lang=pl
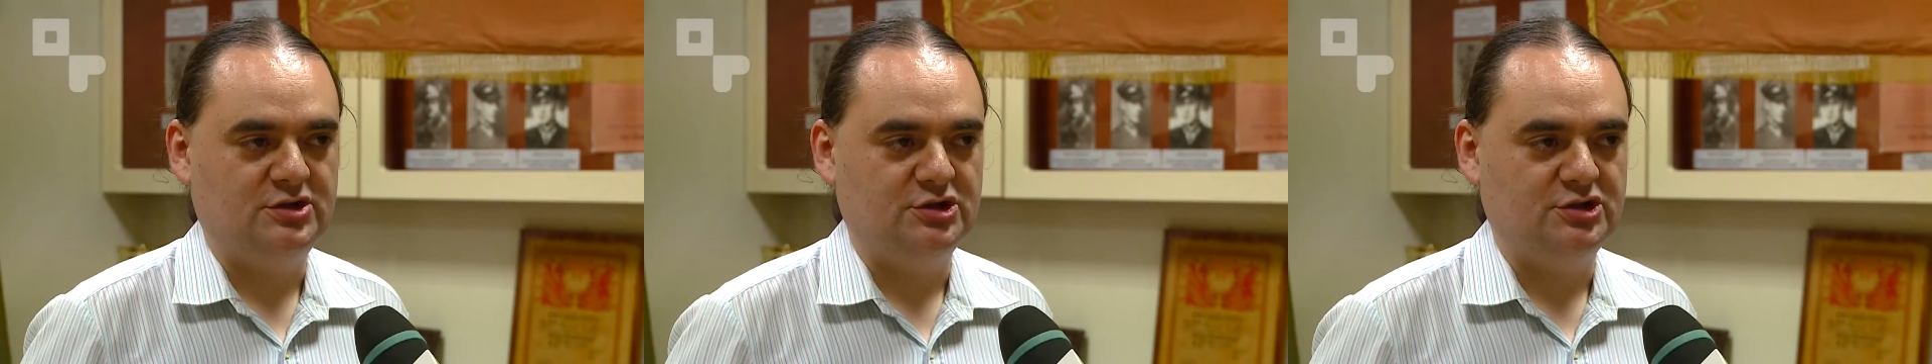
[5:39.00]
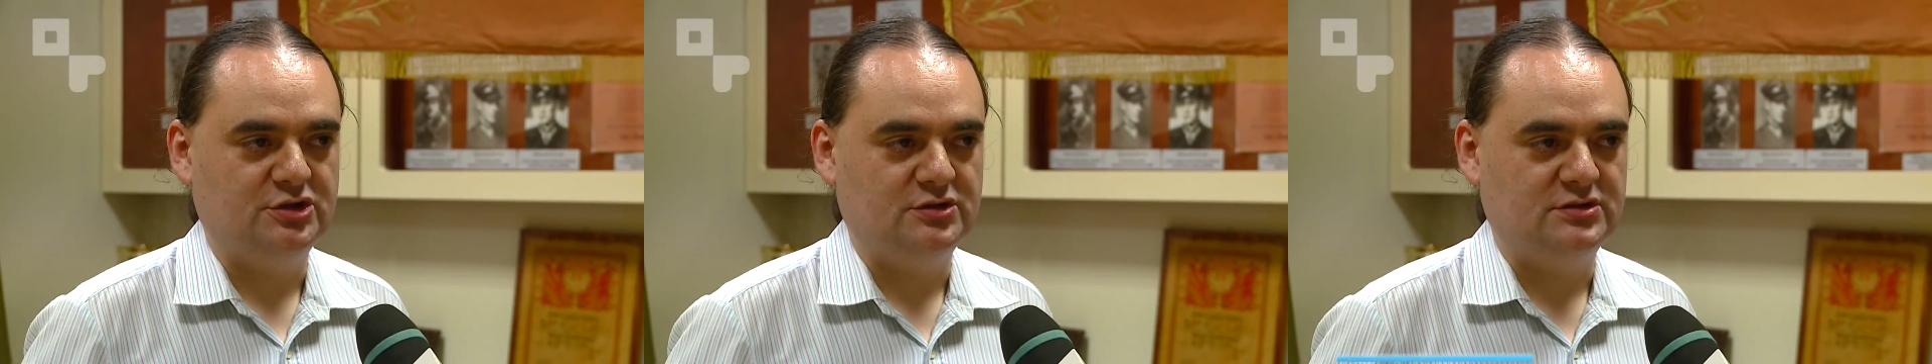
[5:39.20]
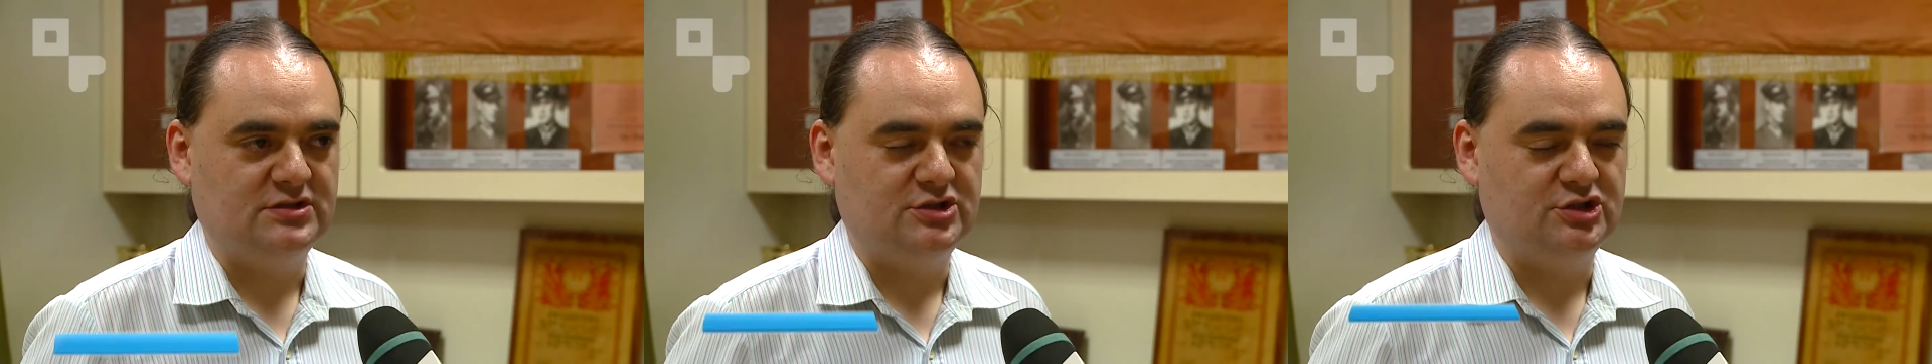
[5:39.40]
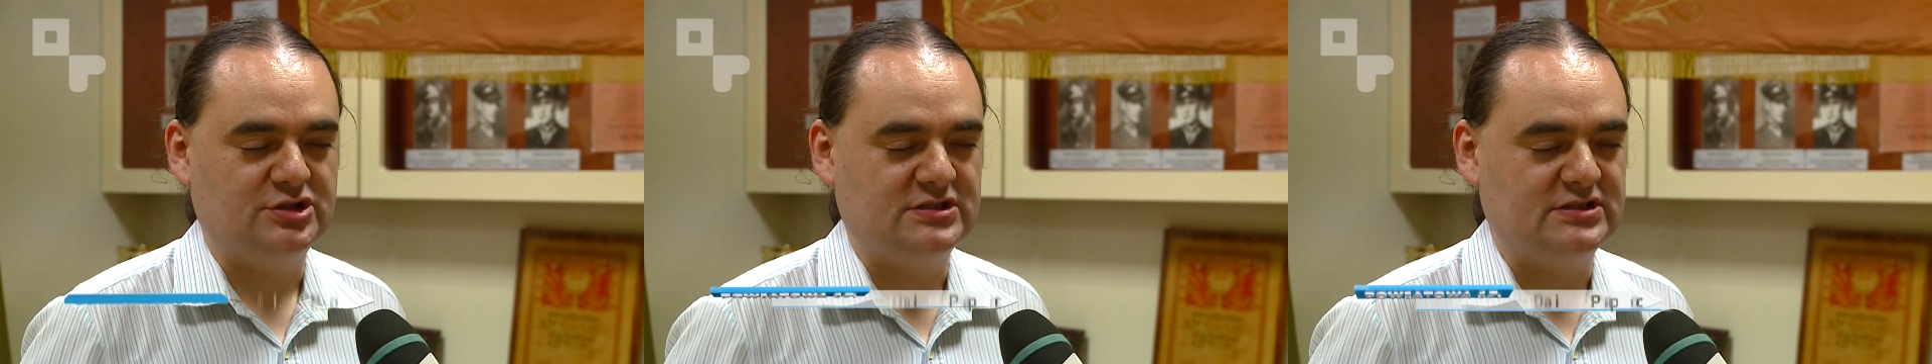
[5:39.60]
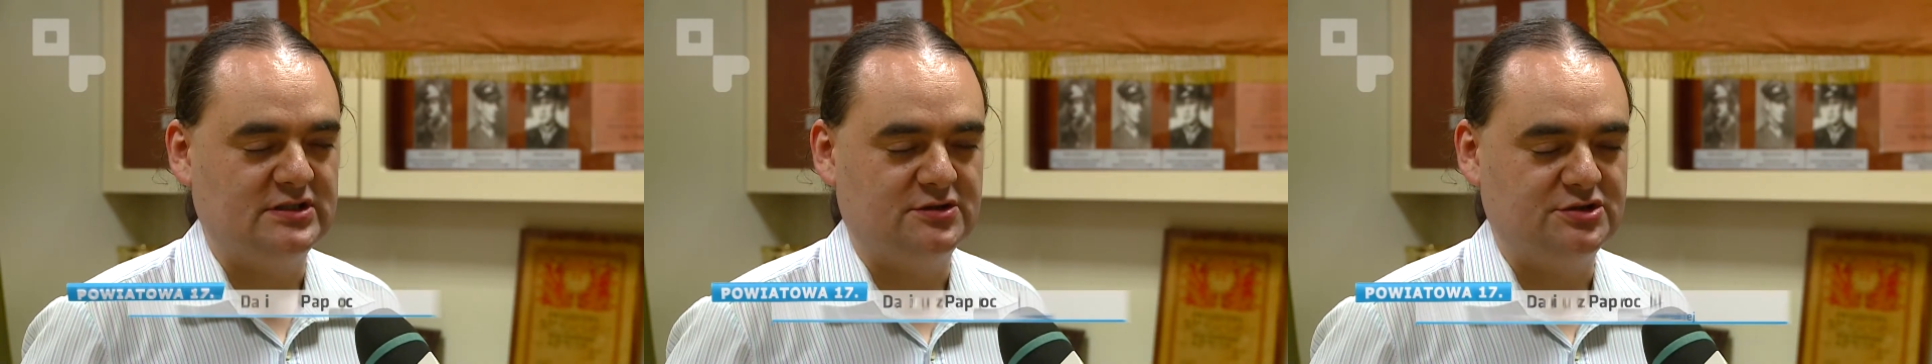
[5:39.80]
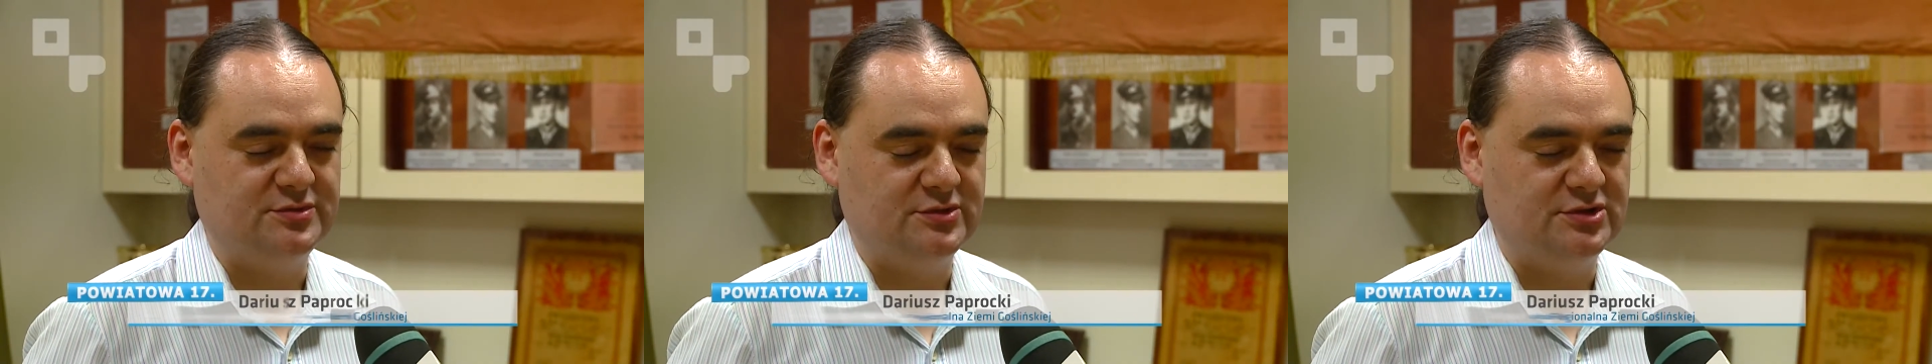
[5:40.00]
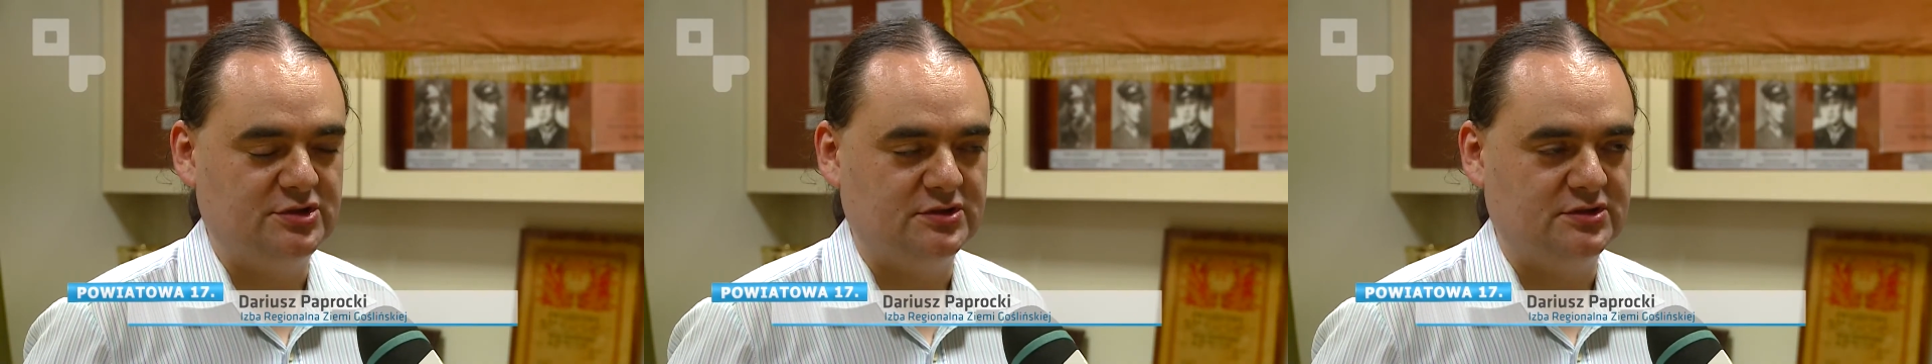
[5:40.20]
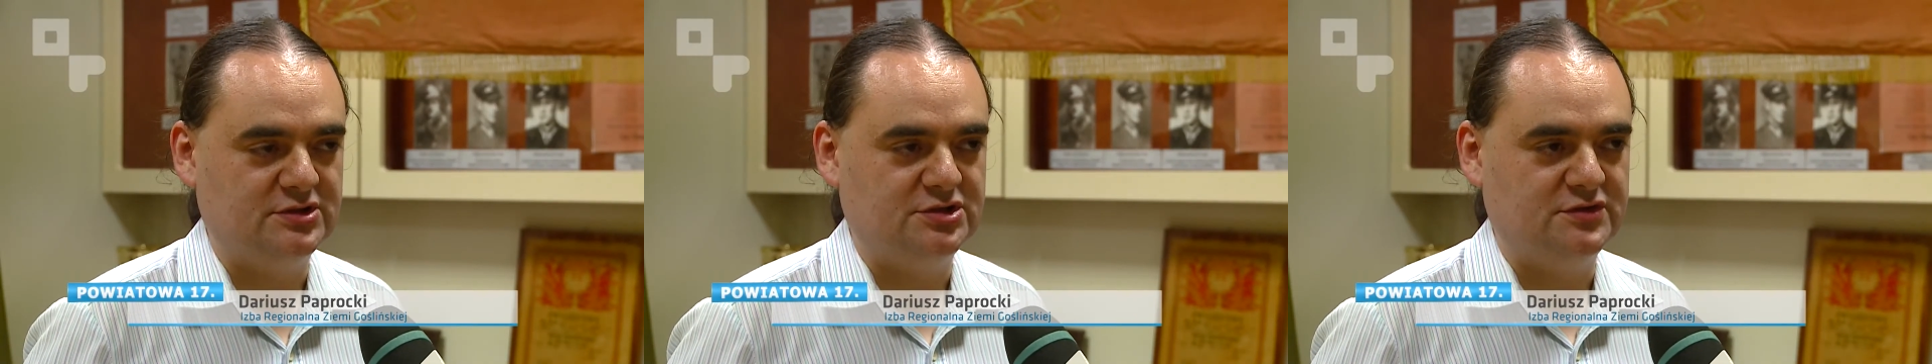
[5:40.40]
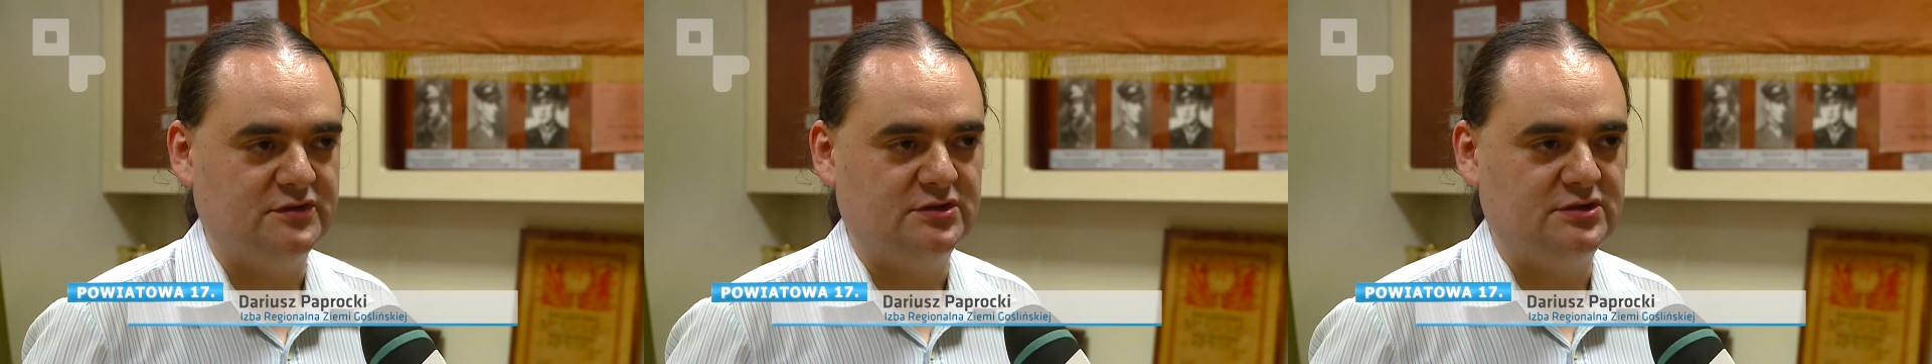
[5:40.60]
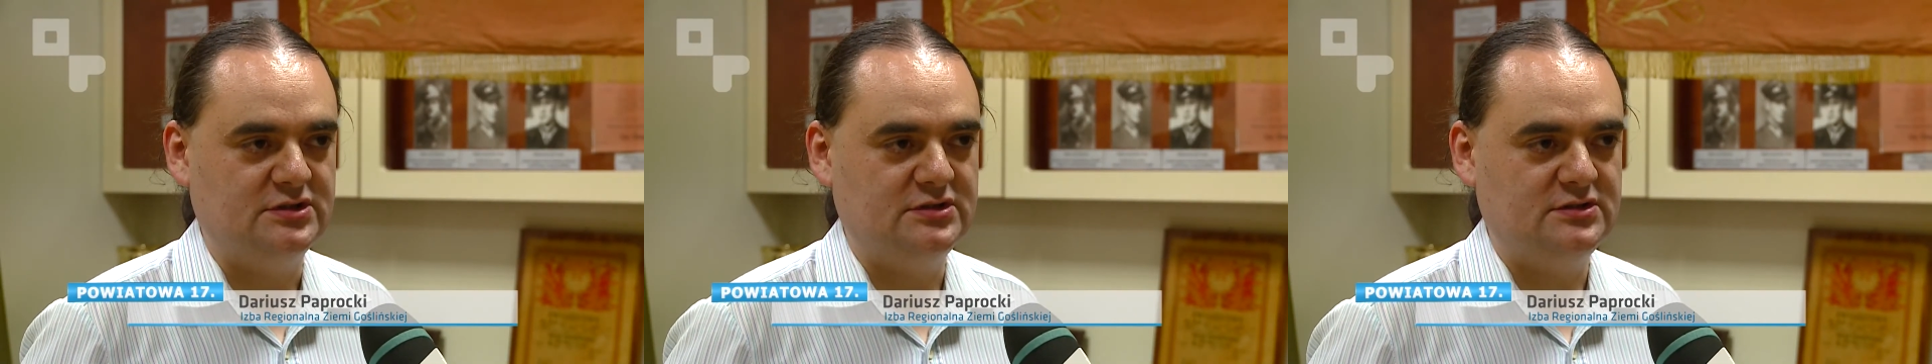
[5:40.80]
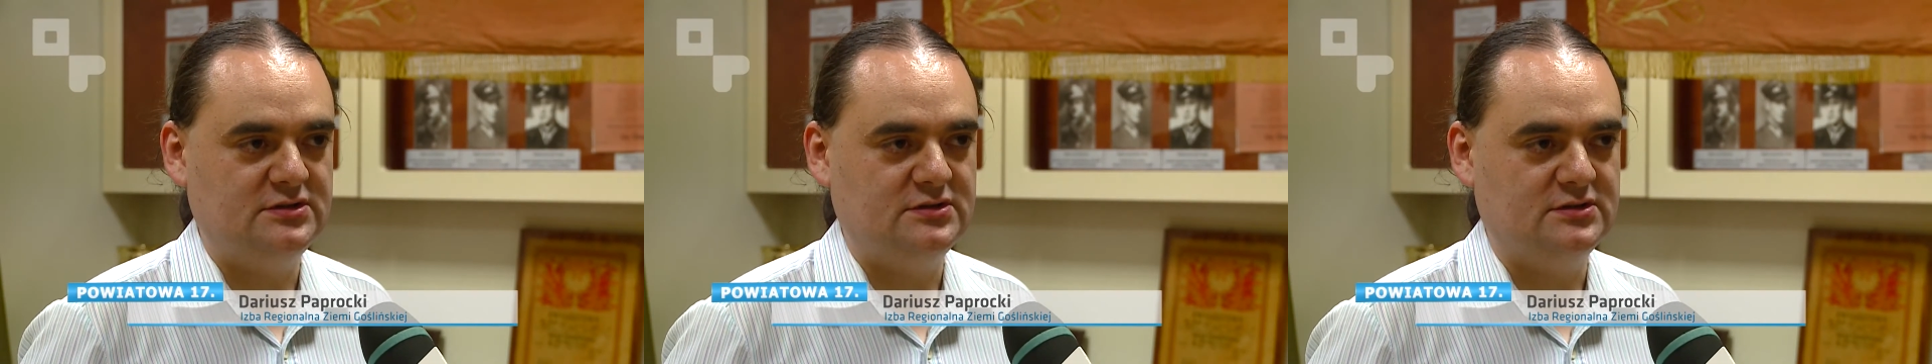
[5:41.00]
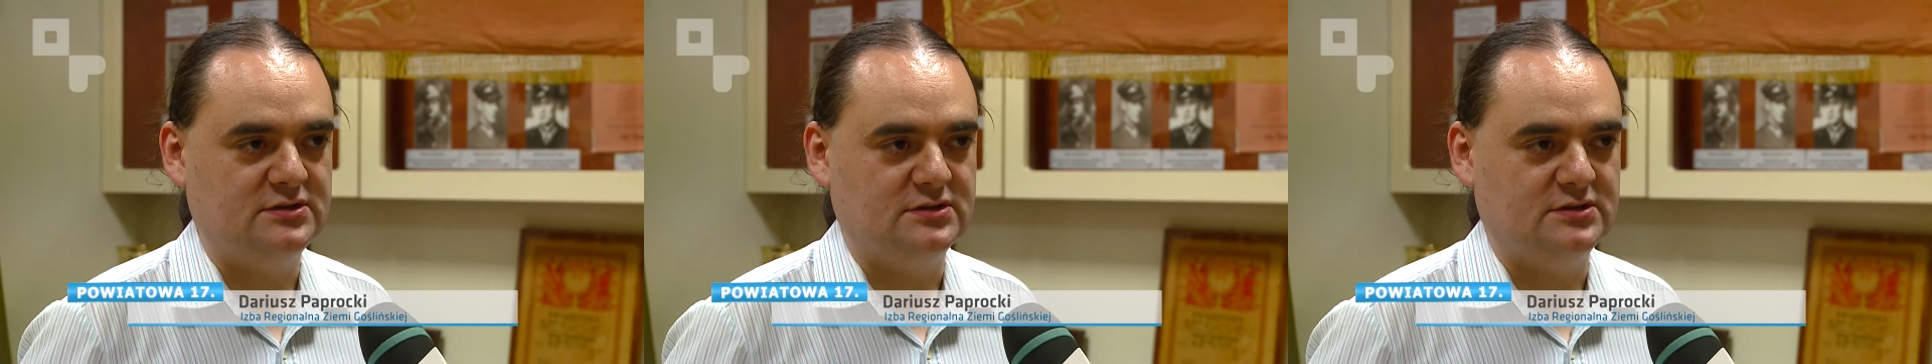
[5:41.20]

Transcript: 1389 y,